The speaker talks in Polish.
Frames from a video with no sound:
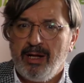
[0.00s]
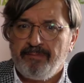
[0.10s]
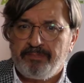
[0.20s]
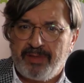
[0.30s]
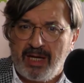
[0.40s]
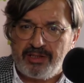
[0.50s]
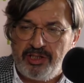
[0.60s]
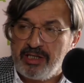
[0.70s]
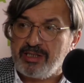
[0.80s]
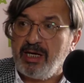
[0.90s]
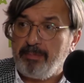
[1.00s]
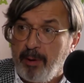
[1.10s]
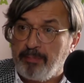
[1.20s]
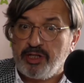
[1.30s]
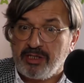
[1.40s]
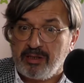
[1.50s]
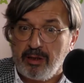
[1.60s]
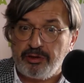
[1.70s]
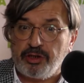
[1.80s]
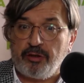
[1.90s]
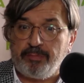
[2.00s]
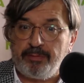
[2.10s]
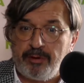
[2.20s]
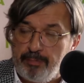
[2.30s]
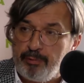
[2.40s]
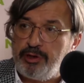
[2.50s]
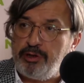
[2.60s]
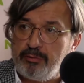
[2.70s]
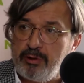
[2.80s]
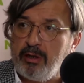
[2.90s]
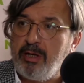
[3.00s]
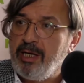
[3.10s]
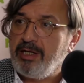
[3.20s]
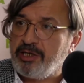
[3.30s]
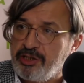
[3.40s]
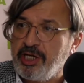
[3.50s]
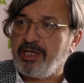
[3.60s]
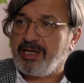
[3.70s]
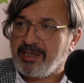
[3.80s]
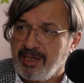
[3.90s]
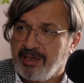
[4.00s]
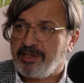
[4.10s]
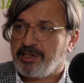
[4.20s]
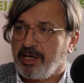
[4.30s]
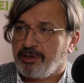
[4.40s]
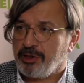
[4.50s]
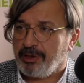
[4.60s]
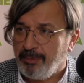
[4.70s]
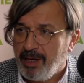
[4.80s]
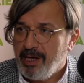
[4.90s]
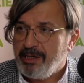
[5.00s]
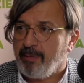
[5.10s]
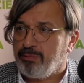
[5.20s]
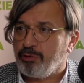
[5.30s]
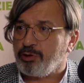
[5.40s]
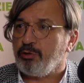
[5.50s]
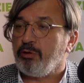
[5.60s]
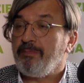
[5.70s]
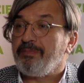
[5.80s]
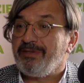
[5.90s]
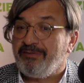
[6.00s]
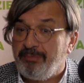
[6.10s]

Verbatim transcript: nad dzieckiem poprzez to, że do, dopuścił do jeżdżenia na sadeczkach czy tym jabłuszku w